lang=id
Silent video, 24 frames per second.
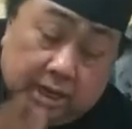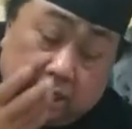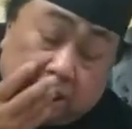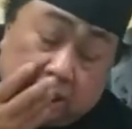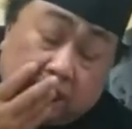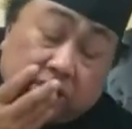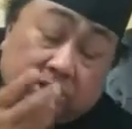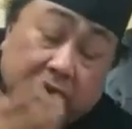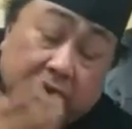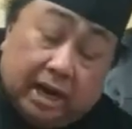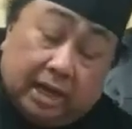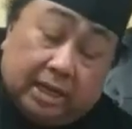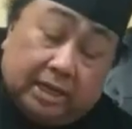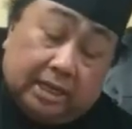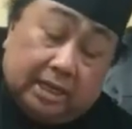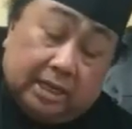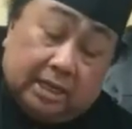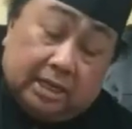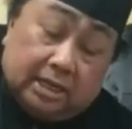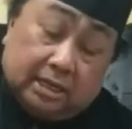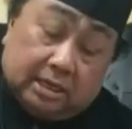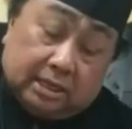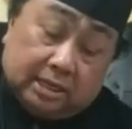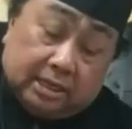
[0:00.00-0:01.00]
Dan
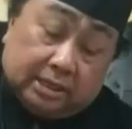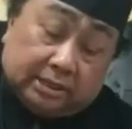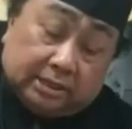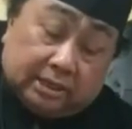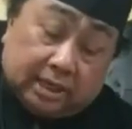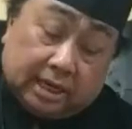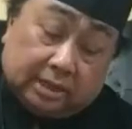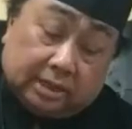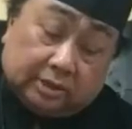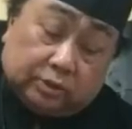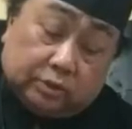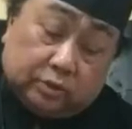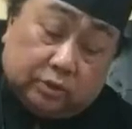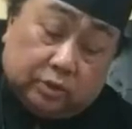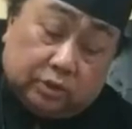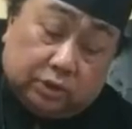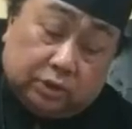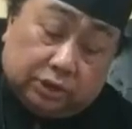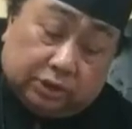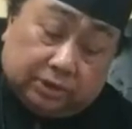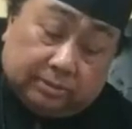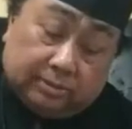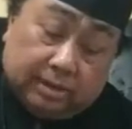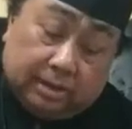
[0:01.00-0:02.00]
terakhir kisah
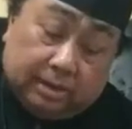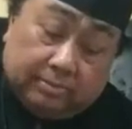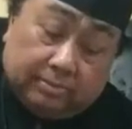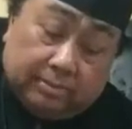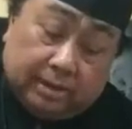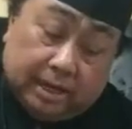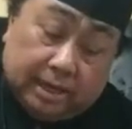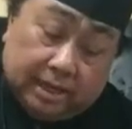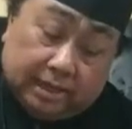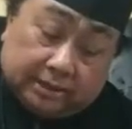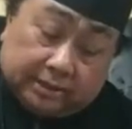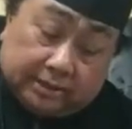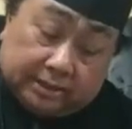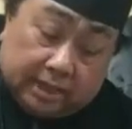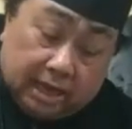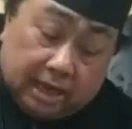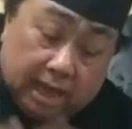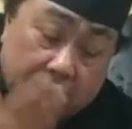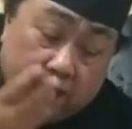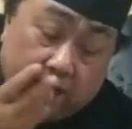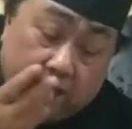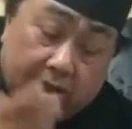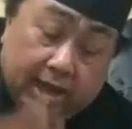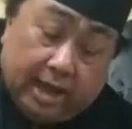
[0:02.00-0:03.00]
Rasul 19
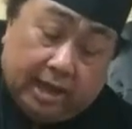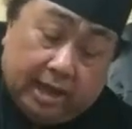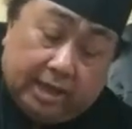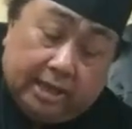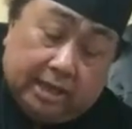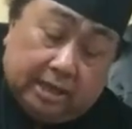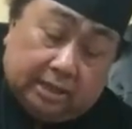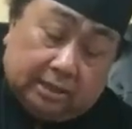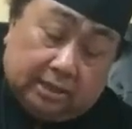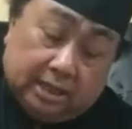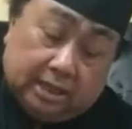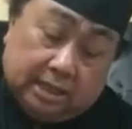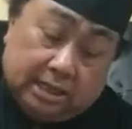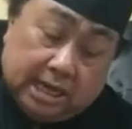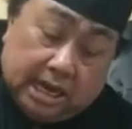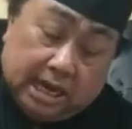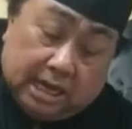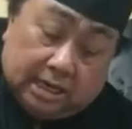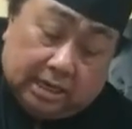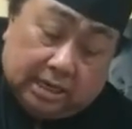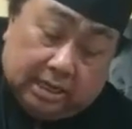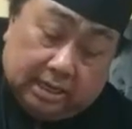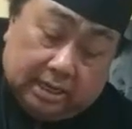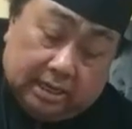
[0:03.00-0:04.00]
ayat
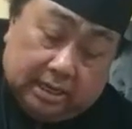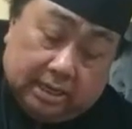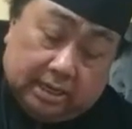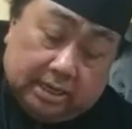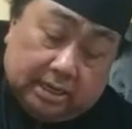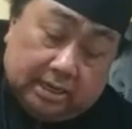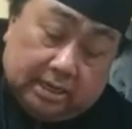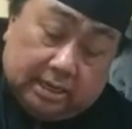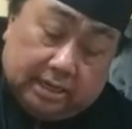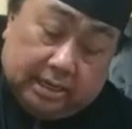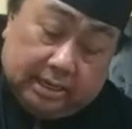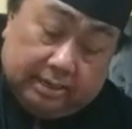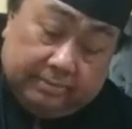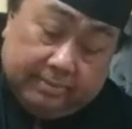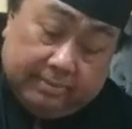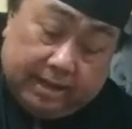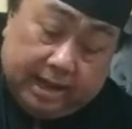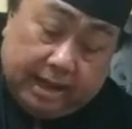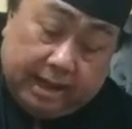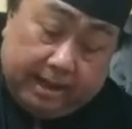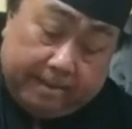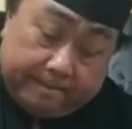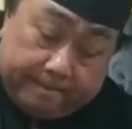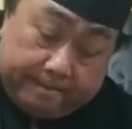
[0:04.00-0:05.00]
yang
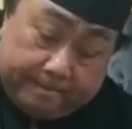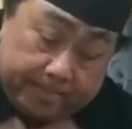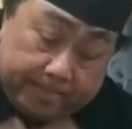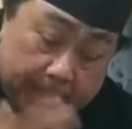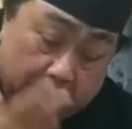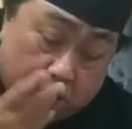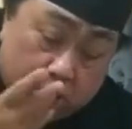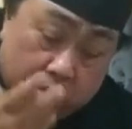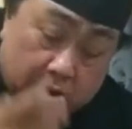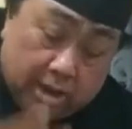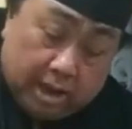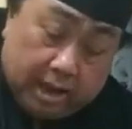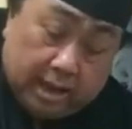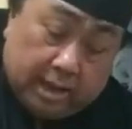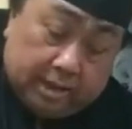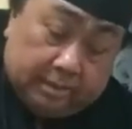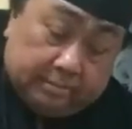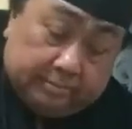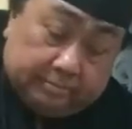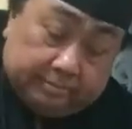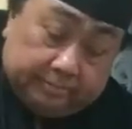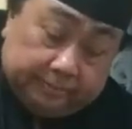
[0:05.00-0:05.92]
kelima. Ya.